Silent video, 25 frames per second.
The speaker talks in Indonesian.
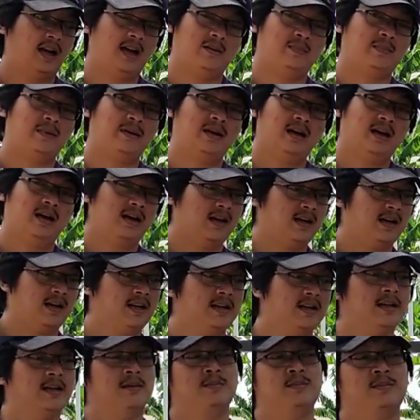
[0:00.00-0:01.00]
Kenapa? Karena
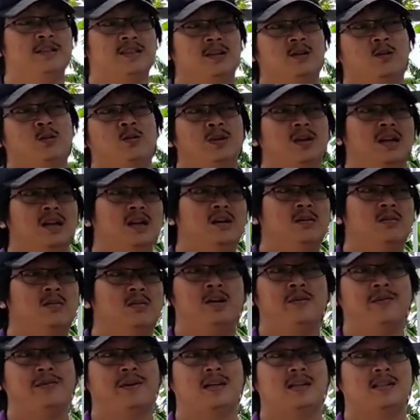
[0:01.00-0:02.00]
dia bisa gue bilang
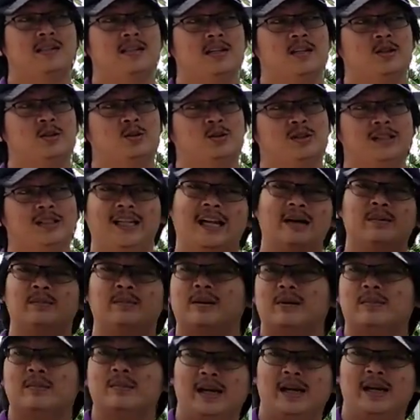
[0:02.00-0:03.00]
modifikasinya tuh tidak
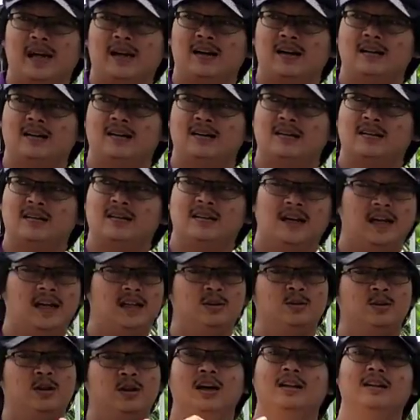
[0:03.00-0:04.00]
berlebihan
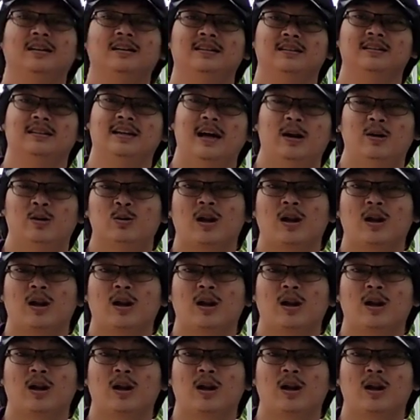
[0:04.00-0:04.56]
dan juga nggak